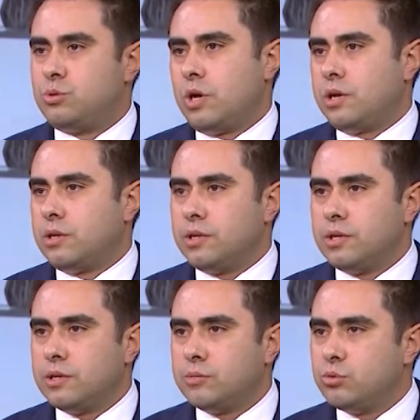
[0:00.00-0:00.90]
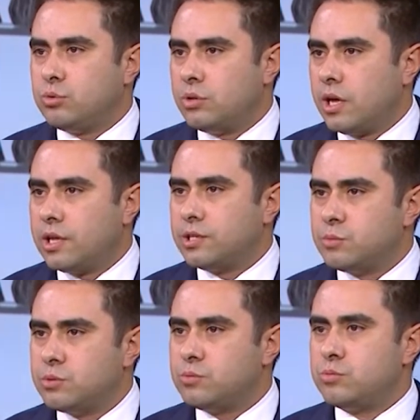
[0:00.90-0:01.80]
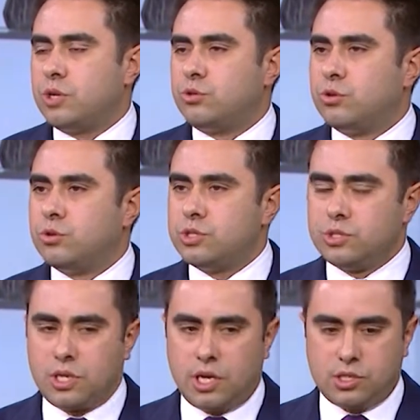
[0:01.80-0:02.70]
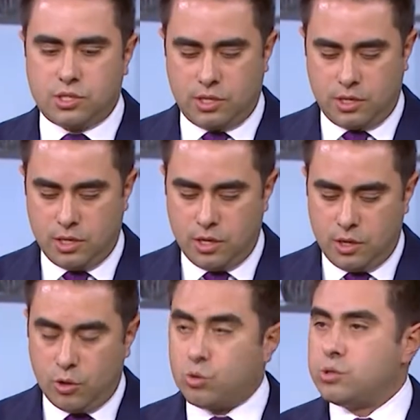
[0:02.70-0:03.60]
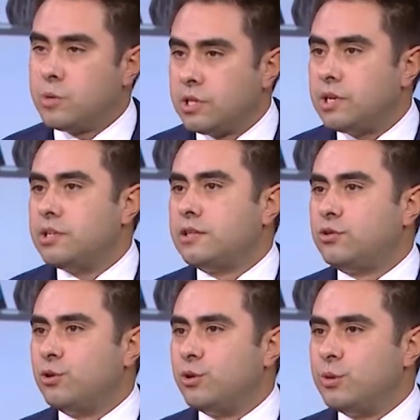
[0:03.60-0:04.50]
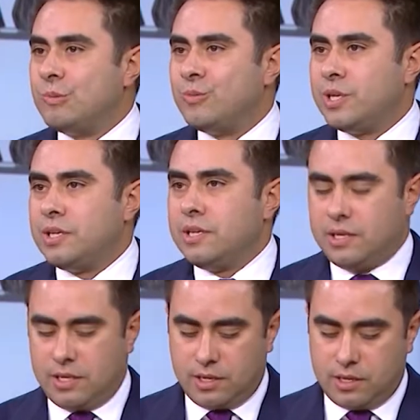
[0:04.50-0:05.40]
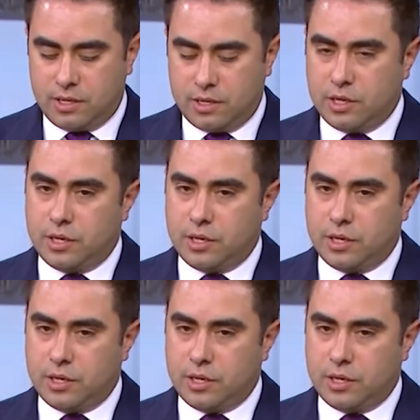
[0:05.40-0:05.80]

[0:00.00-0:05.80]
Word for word: da e, bütün hayatımız sektörün içinde geçti. O zamanları da hatırlıyorum. Ee,